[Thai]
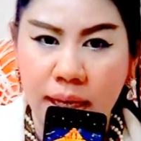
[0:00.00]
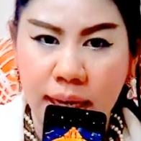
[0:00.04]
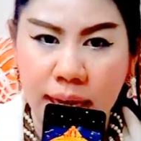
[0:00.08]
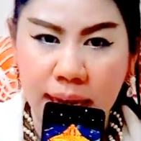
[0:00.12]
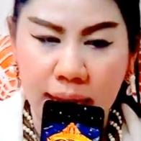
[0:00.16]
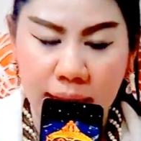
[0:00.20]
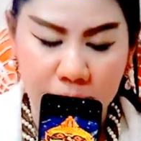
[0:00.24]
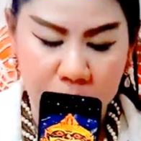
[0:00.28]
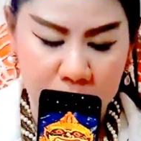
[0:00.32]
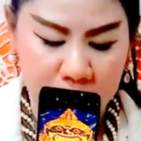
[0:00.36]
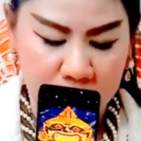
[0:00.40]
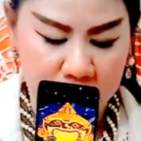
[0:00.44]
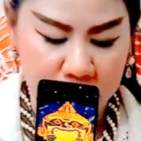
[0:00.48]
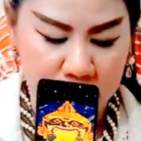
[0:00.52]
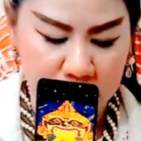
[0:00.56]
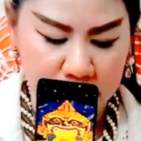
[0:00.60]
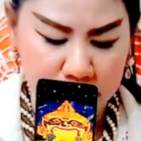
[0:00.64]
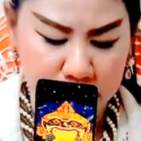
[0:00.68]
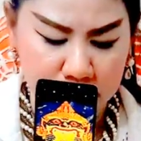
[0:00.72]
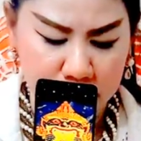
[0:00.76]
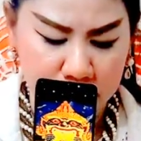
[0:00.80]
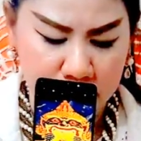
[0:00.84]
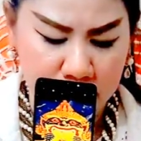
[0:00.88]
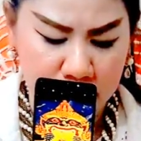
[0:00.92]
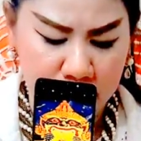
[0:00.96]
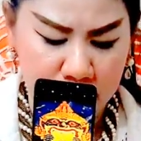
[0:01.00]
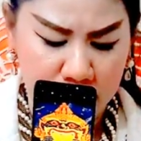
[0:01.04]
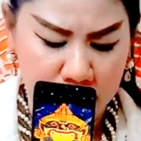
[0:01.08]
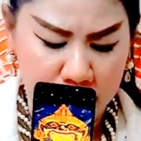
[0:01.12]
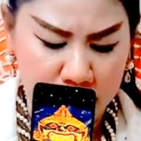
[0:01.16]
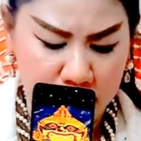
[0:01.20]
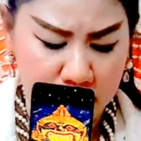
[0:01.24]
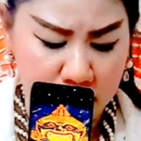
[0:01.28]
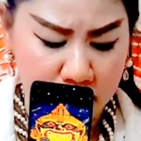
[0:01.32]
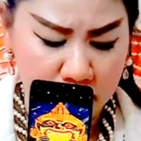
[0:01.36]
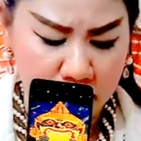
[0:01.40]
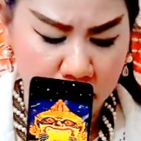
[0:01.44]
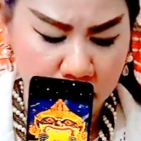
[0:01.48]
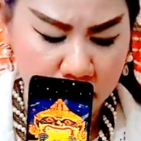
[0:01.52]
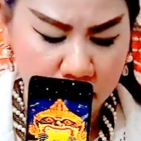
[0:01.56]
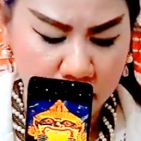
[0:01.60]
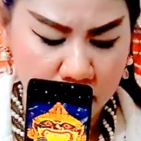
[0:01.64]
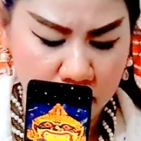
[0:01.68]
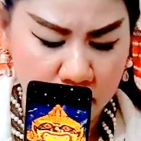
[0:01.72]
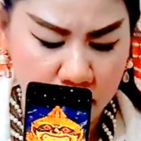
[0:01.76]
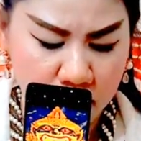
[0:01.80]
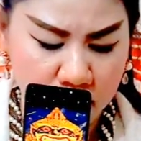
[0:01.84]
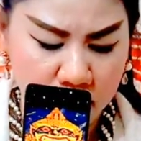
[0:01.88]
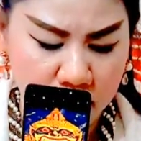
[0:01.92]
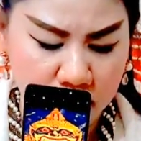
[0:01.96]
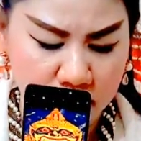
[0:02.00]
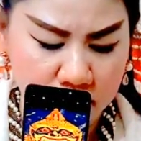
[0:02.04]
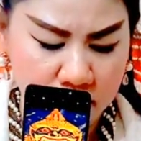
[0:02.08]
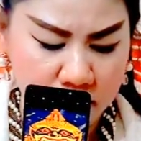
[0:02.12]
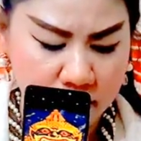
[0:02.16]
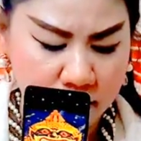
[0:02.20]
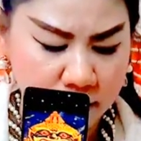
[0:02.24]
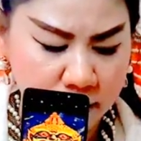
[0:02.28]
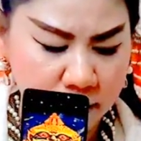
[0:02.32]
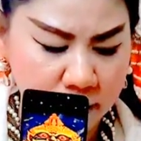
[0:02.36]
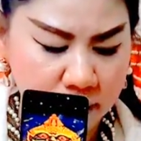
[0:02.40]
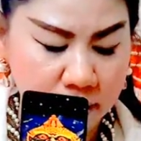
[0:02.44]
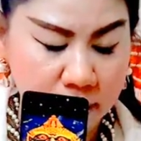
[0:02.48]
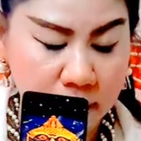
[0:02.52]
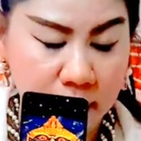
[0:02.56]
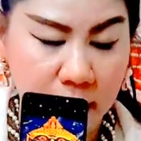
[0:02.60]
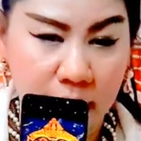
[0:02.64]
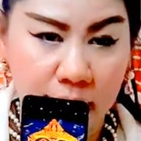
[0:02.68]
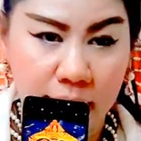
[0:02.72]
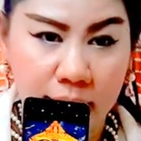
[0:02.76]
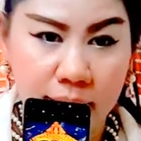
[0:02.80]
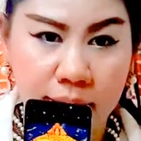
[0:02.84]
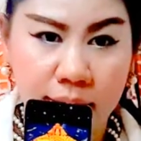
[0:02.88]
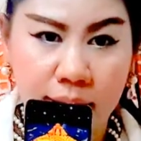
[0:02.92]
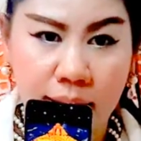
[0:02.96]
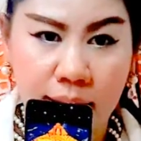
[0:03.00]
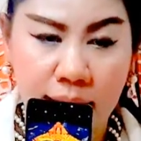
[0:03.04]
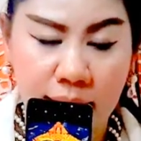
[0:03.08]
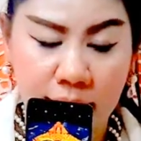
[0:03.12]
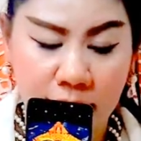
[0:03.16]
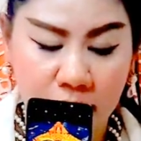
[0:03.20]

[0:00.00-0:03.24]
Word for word: นะคะเป็นนักแสดงนะคะก็ถือว่าจะมีชื่อเสียงนะ